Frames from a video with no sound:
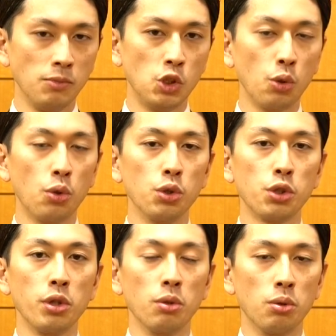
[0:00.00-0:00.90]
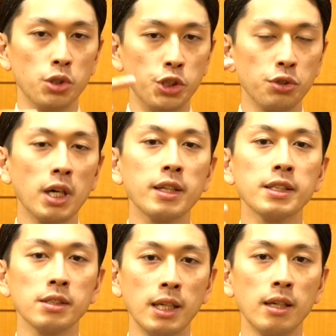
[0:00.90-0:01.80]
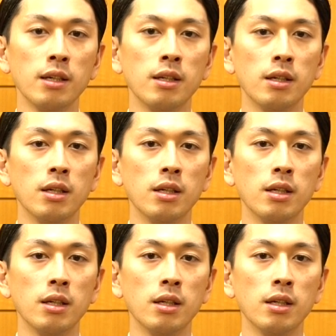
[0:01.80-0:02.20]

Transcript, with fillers: 情報処理のこう循環ですね